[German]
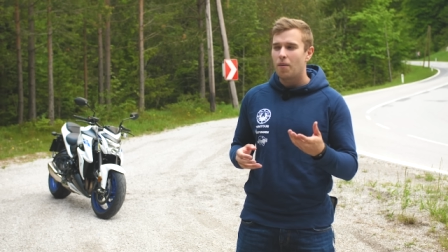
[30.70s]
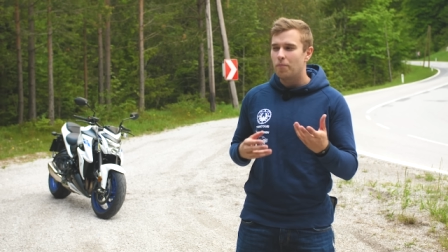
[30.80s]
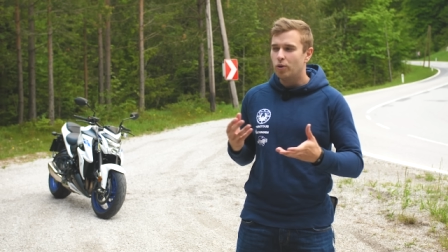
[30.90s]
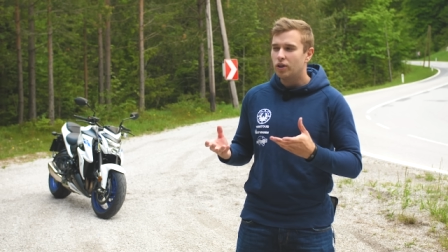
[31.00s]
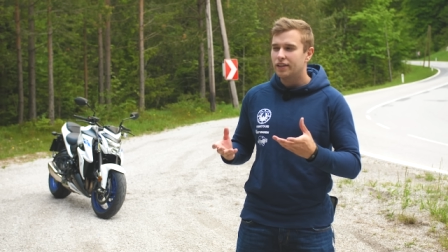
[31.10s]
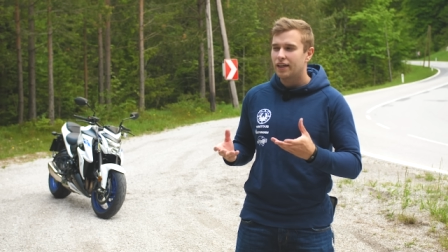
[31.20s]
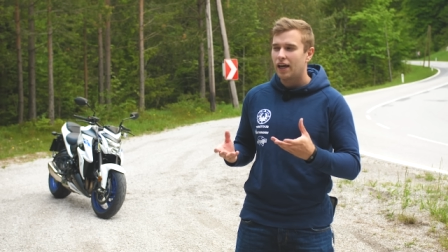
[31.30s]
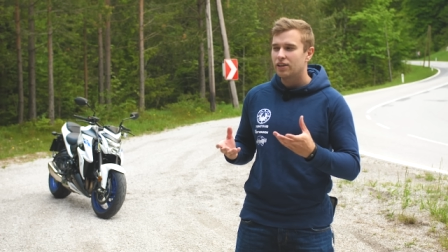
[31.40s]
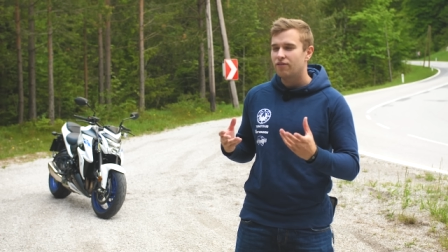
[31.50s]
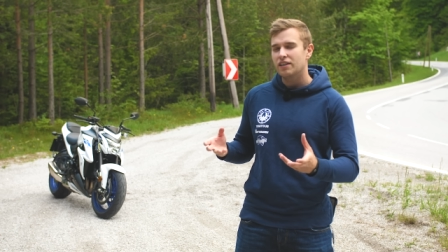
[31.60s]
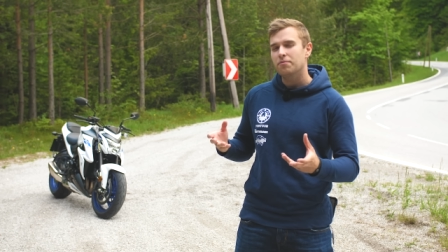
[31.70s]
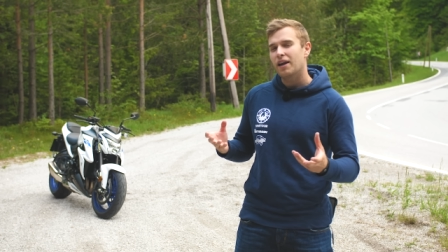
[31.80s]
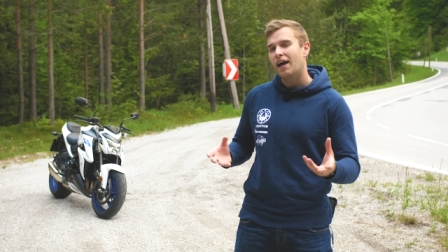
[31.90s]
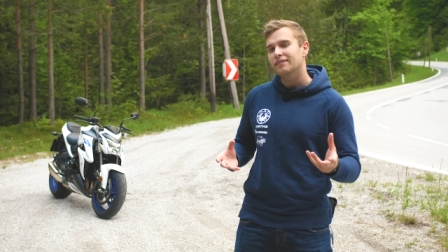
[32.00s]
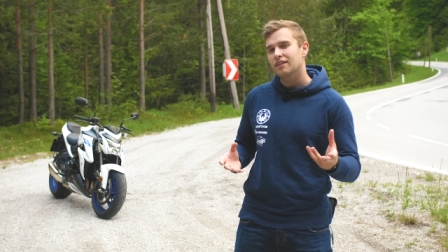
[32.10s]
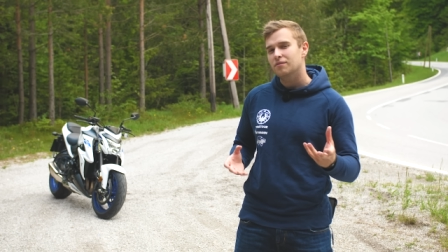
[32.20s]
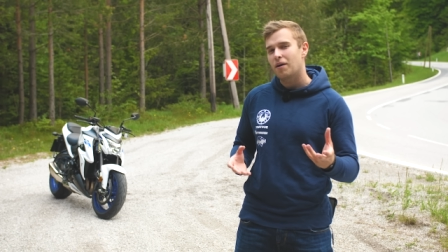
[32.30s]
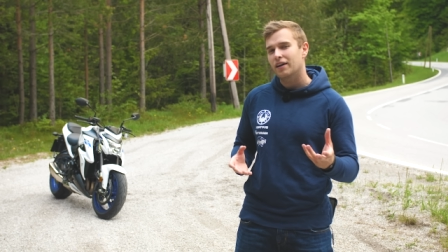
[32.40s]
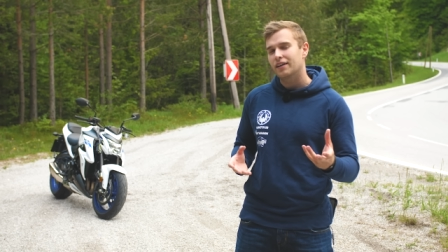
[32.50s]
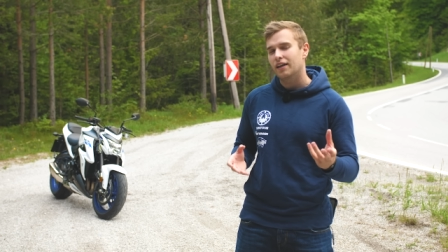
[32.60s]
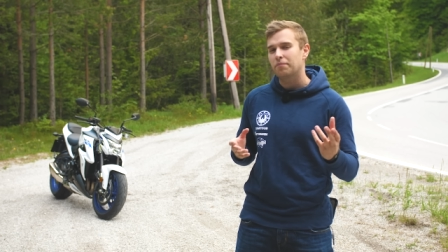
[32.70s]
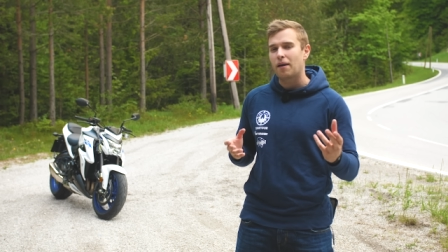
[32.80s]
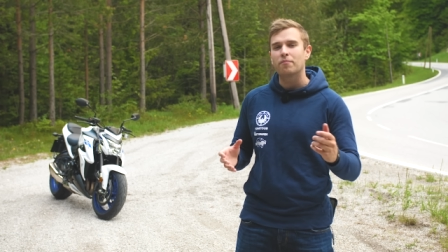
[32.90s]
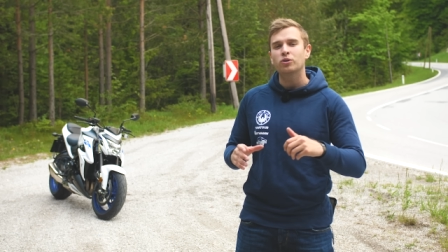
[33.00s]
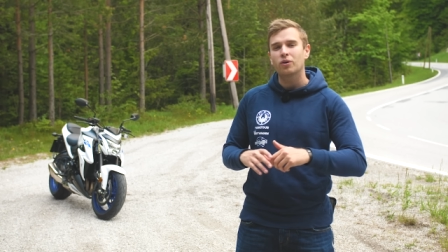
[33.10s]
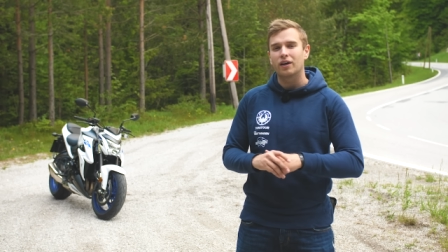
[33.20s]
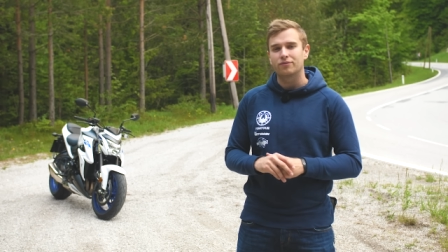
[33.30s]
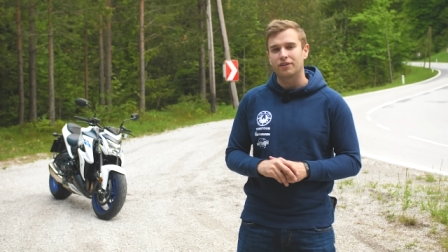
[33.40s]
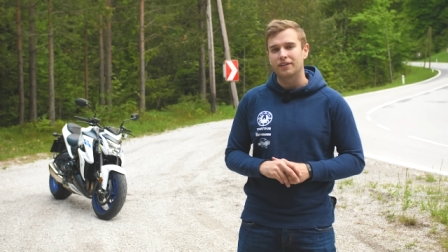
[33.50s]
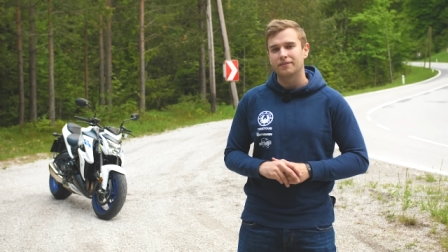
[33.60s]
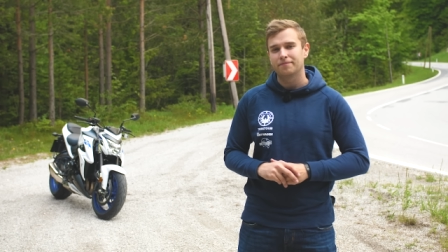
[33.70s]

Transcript: Möglichkeit, was man anders machen kann beim Motorradfahren.